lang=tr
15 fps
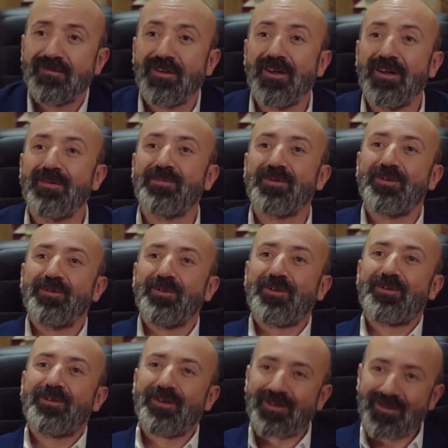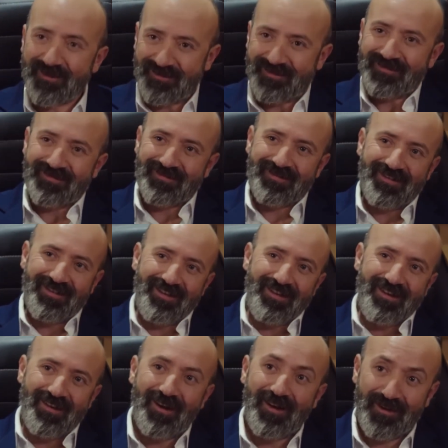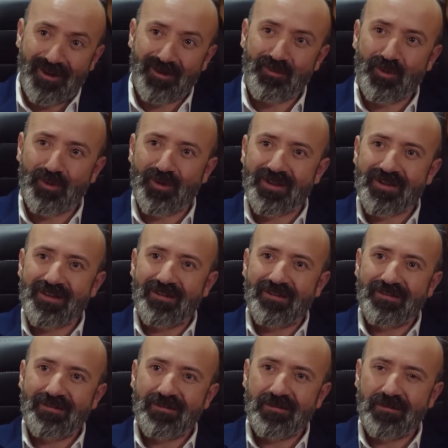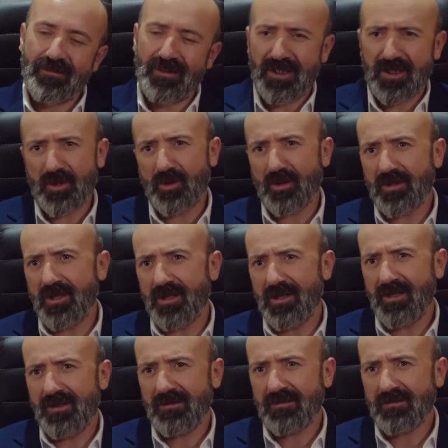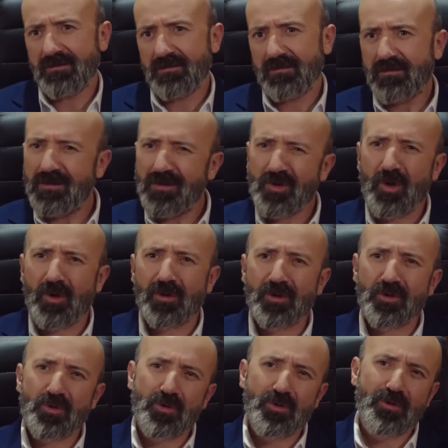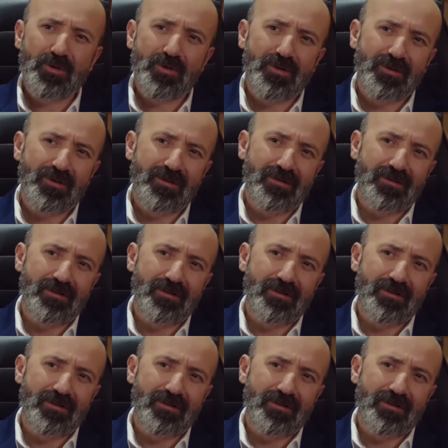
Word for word: Ne yaptın doktor? Hayrat mı burası? İlkini öde hele. Sonra düşünürüz.